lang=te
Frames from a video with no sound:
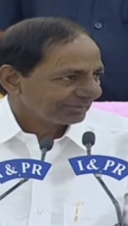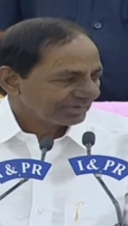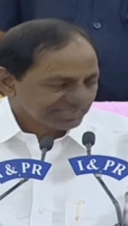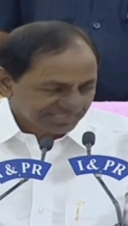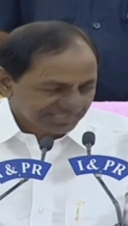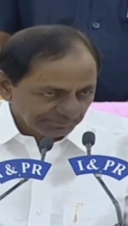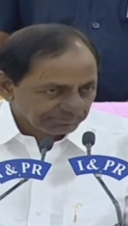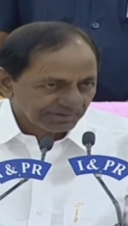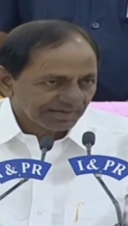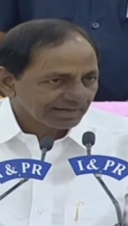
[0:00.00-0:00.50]

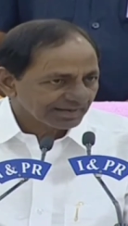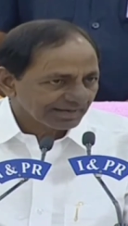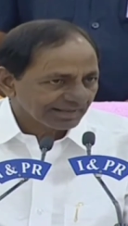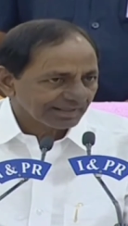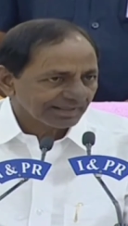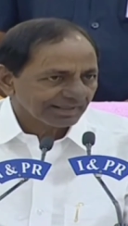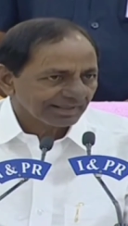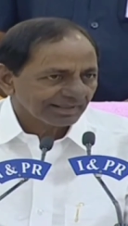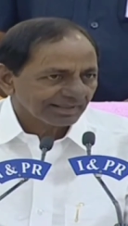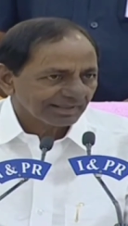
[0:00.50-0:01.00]
మేము చెప్పనే
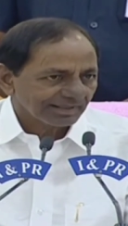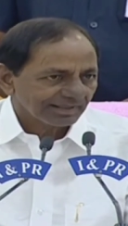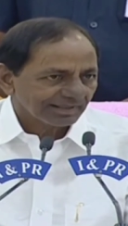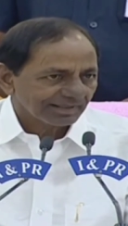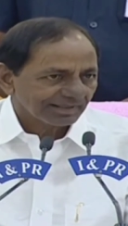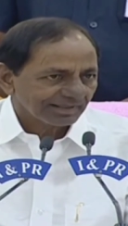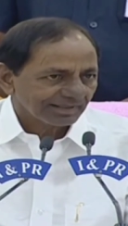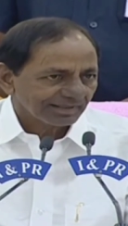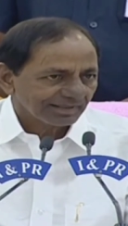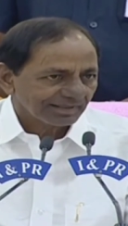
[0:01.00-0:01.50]
లే
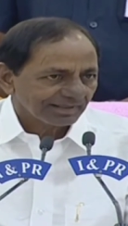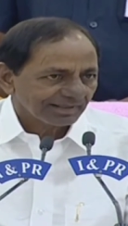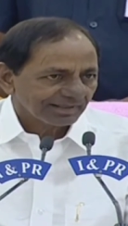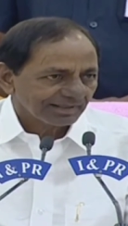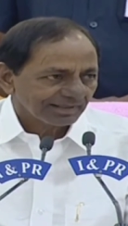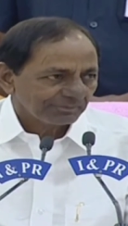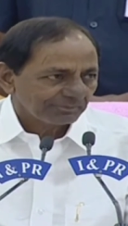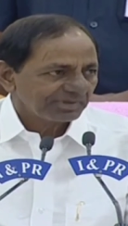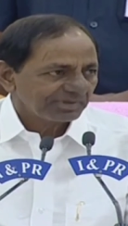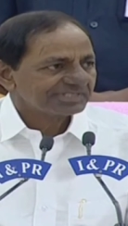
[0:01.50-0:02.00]

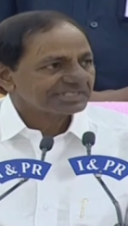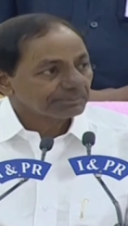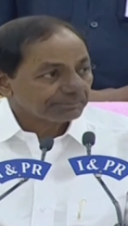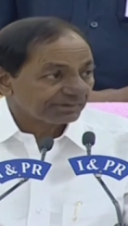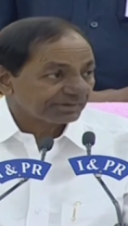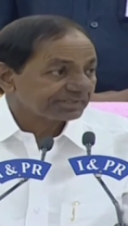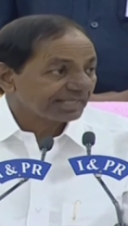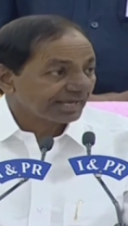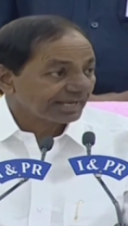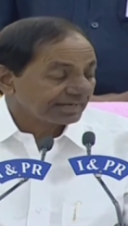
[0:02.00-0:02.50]
మేము
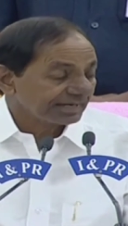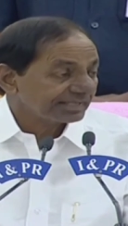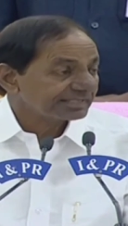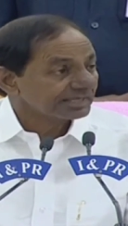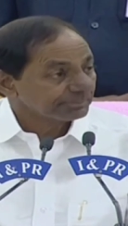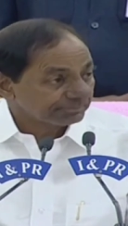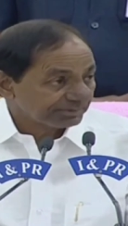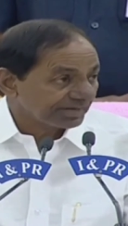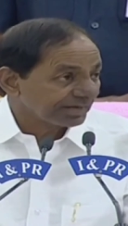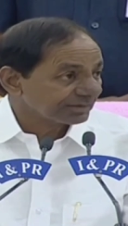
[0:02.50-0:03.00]
చెప్పని దాన్ని
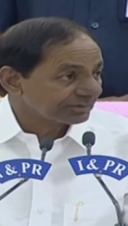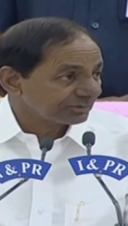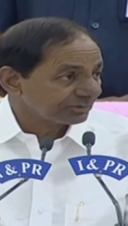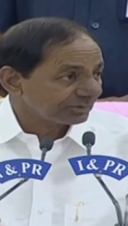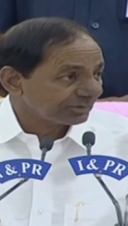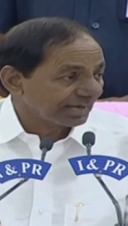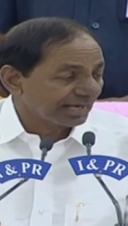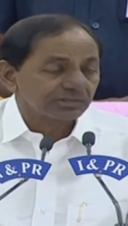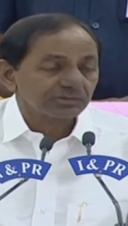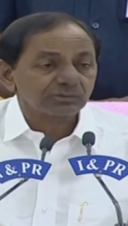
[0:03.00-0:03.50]
చెప్పినట్టు
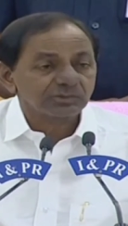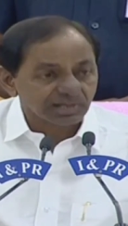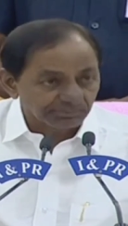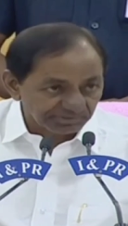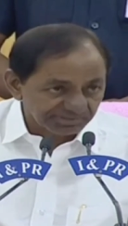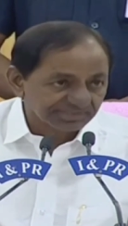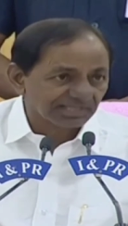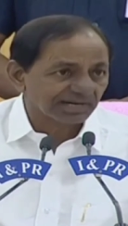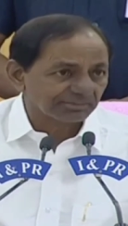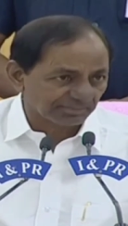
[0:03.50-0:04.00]
అది కూడా
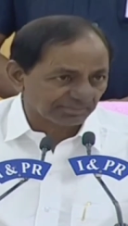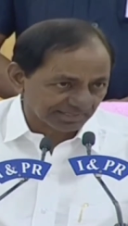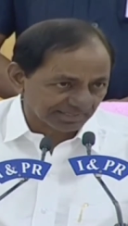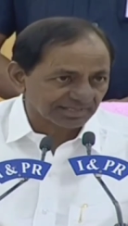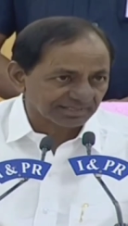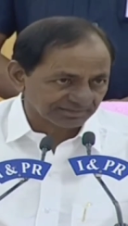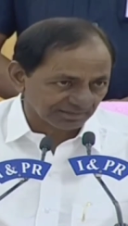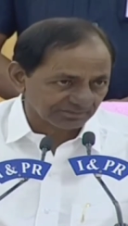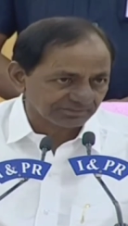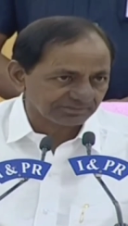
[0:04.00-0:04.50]
అబద్ధాలు
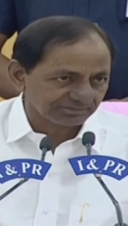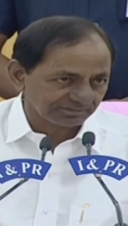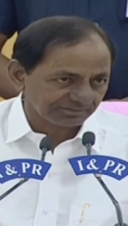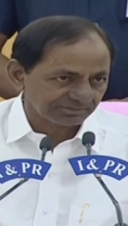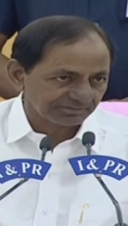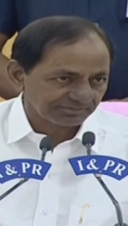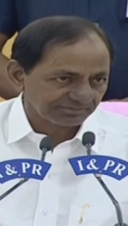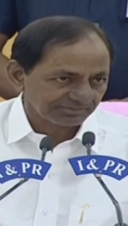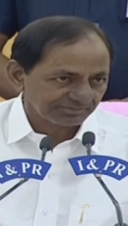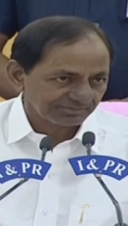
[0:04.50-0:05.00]
మాట్లాడతారు
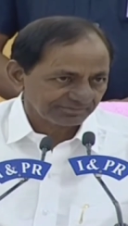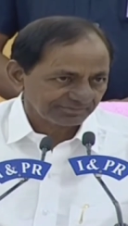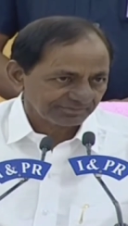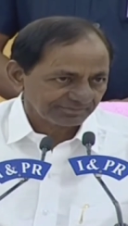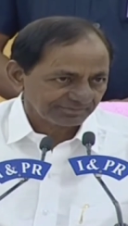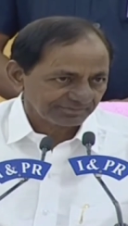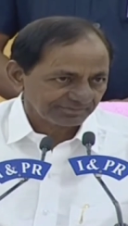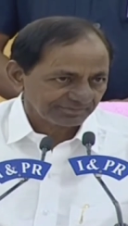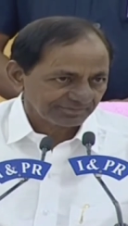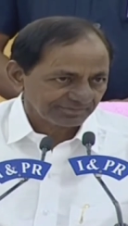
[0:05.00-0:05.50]

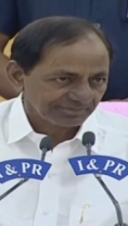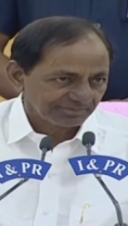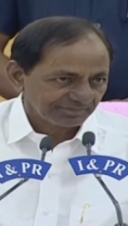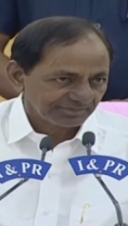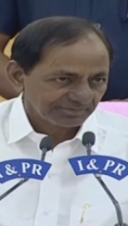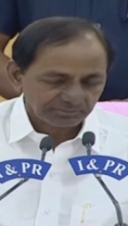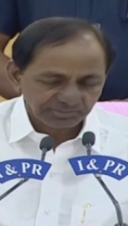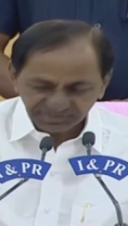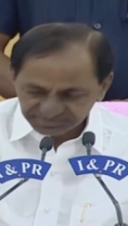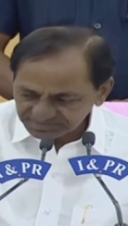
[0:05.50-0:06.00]

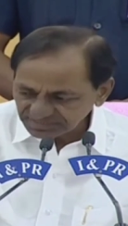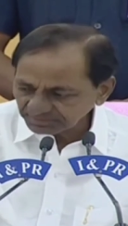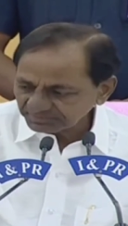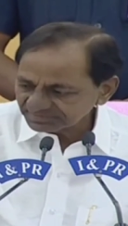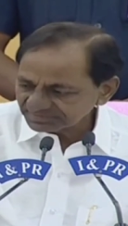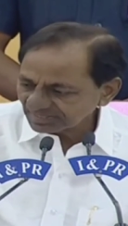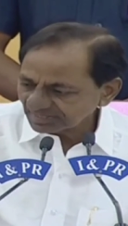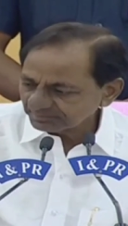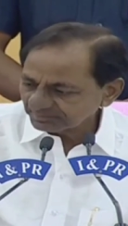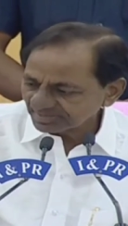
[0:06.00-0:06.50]
పచ్చి
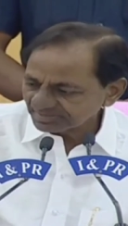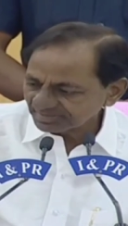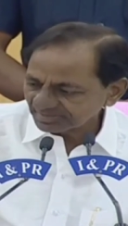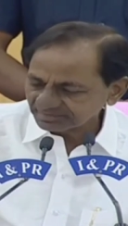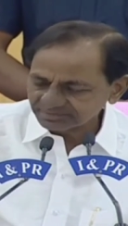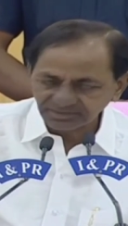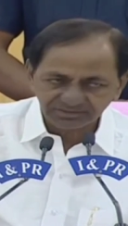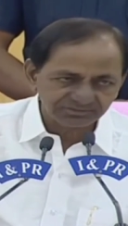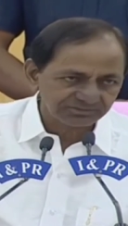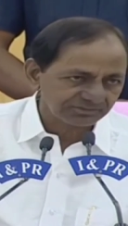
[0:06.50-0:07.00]
అబద్ధాలు
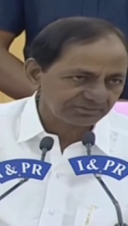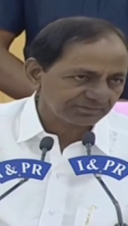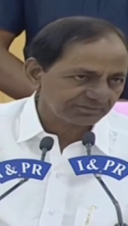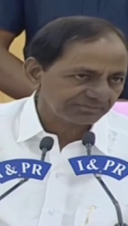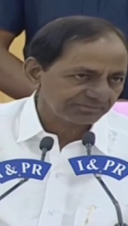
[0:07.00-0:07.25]
మాట్లాడతారు